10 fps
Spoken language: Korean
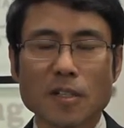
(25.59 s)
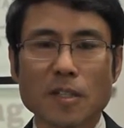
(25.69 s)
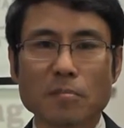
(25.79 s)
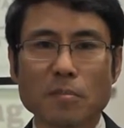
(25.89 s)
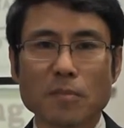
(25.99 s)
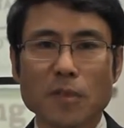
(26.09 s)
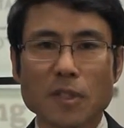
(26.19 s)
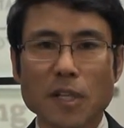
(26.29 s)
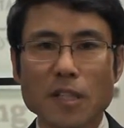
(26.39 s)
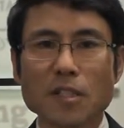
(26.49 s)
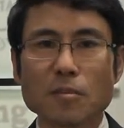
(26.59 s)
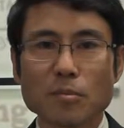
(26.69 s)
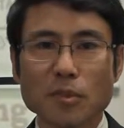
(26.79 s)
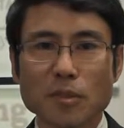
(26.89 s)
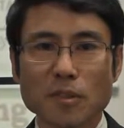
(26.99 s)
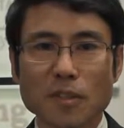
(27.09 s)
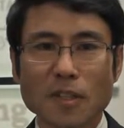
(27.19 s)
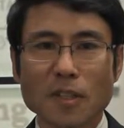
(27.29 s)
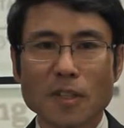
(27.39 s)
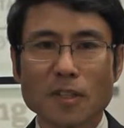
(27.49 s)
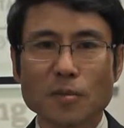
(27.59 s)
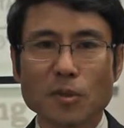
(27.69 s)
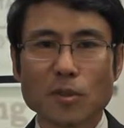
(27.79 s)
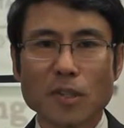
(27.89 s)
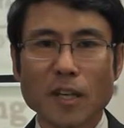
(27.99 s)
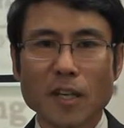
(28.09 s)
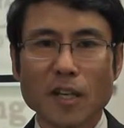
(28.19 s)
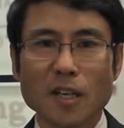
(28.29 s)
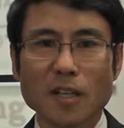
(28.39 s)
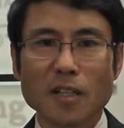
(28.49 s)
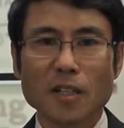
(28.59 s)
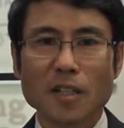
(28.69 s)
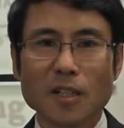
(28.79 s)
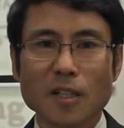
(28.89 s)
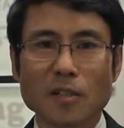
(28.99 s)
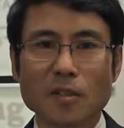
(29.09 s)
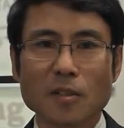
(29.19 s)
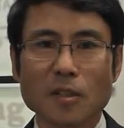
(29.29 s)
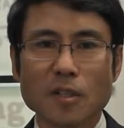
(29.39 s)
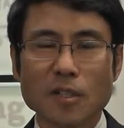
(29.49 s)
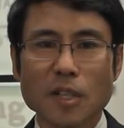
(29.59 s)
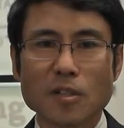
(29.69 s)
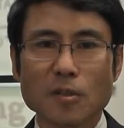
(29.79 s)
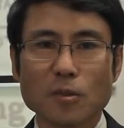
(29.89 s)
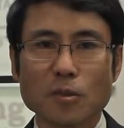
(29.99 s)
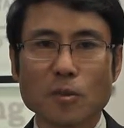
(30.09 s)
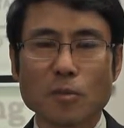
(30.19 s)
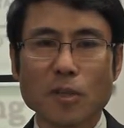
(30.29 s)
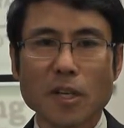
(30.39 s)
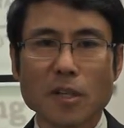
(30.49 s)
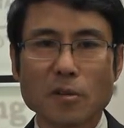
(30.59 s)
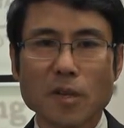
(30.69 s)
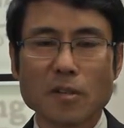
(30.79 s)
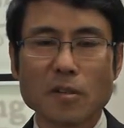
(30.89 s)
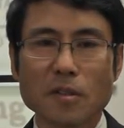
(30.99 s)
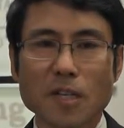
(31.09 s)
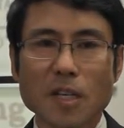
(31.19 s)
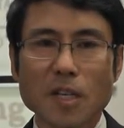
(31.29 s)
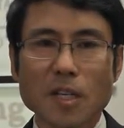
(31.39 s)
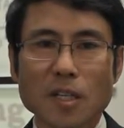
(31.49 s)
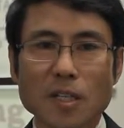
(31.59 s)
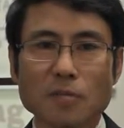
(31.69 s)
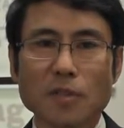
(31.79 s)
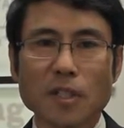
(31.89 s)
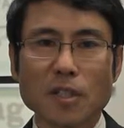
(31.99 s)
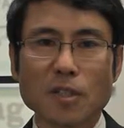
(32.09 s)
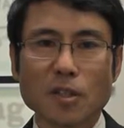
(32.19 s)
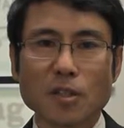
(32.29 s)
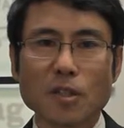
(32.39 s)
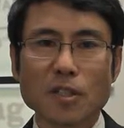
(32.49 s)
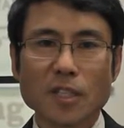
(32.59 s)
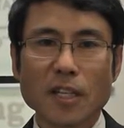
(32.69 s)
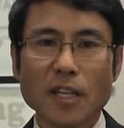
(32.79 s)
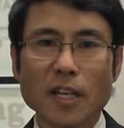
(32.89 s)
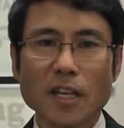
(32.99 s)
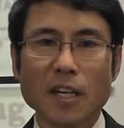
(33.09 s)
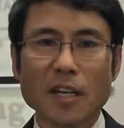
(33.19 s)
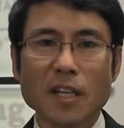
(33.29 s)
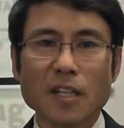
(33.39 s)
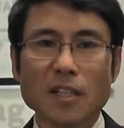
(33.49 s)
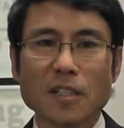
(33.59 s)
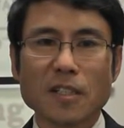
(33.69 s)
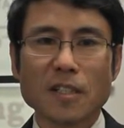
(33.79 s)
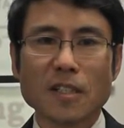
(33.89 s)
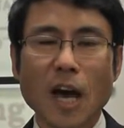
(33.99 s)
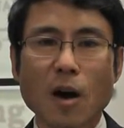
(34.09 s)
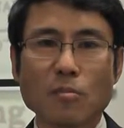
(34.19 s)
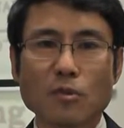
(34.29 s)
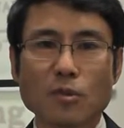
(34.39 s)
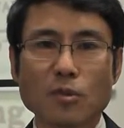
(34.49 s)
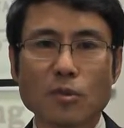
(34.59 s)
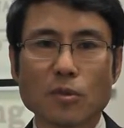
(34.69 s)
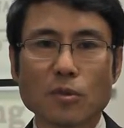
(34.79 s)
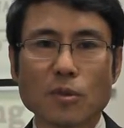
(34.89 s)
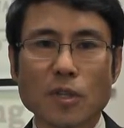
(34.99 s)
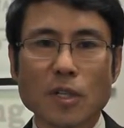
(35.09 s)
지금 일하시는 분, 그분들에게 시간적으로 도움이 되기 위해서 이브닝 저녁 시간에 다음 주